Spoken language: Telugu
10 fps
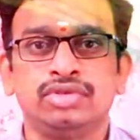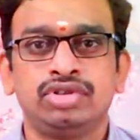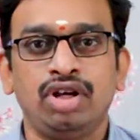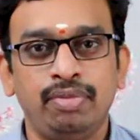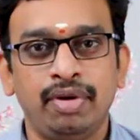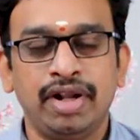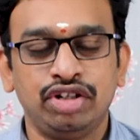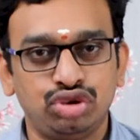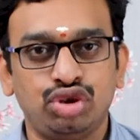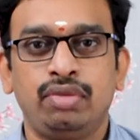సో ఇప్పుడు మనం
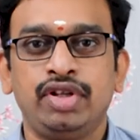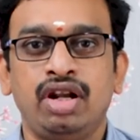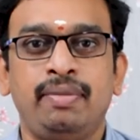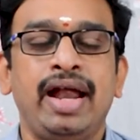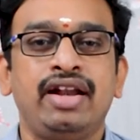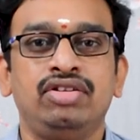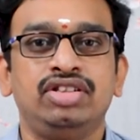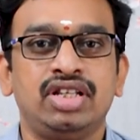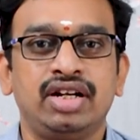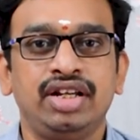చూడబోతున్న ప్యాటర్న్
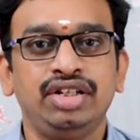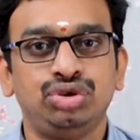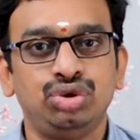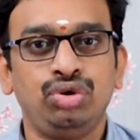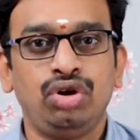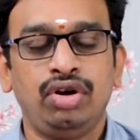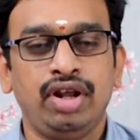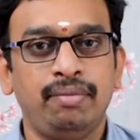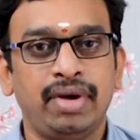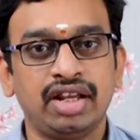వచ్చేసరికి జూట్లోనే
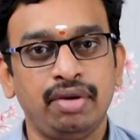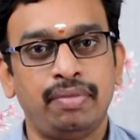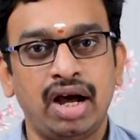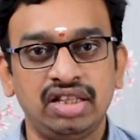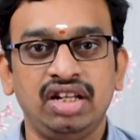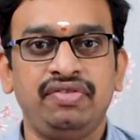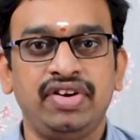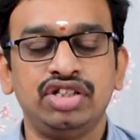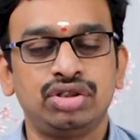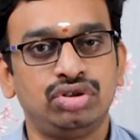మనకి బాందిని
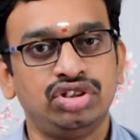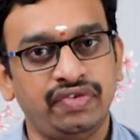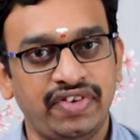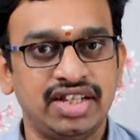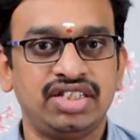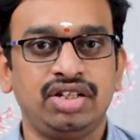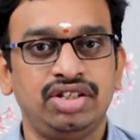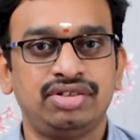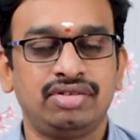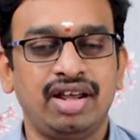ఫ్రెండ్స్ కొంచెం ఫ్యాన్సీగా
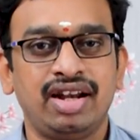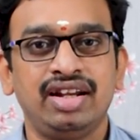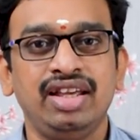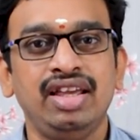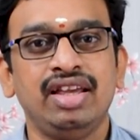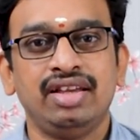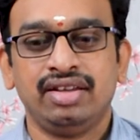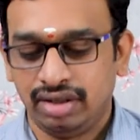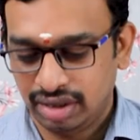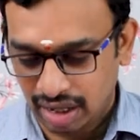తీసుకున్నారండి
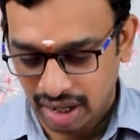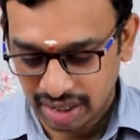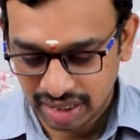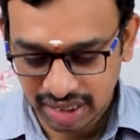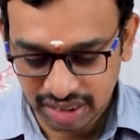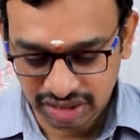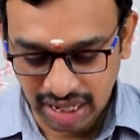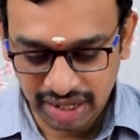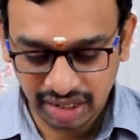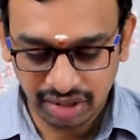అలాగే
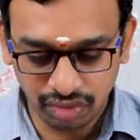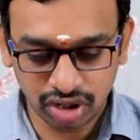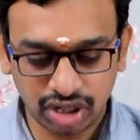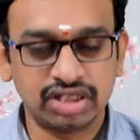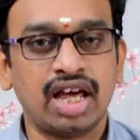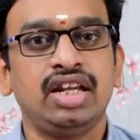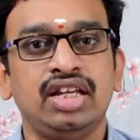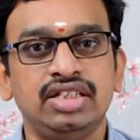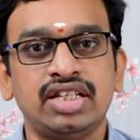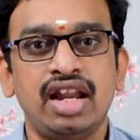శారీ ఒక్కసారి
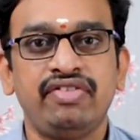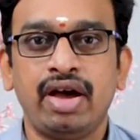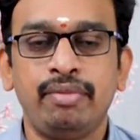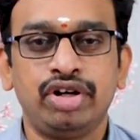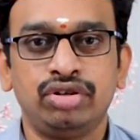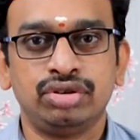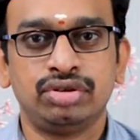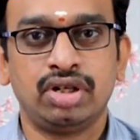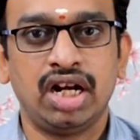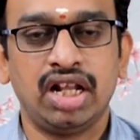ఈ శారీ ఫ్యాబ్రిక్ కూడా
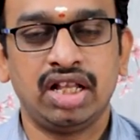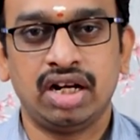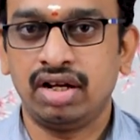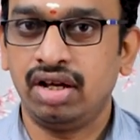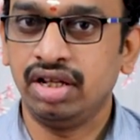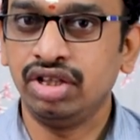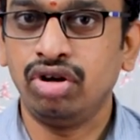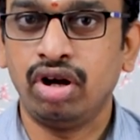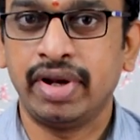చూసుకున్నట్టయితే కనుక ఇది కూడా